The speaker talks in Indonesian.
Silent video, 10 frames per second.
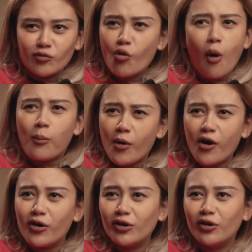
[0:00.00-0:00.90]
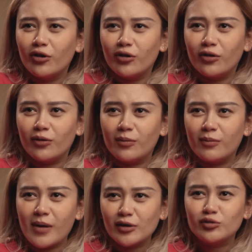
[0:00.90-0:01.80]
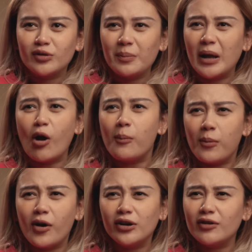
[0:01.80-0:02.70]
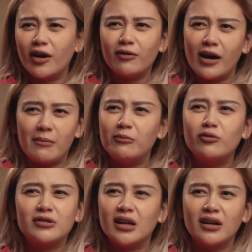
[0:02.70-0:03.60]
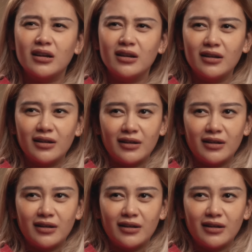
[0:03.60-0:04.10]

Ngopo ngono loh. Maksudnya penopo itu aku nggak muteng. Gitu.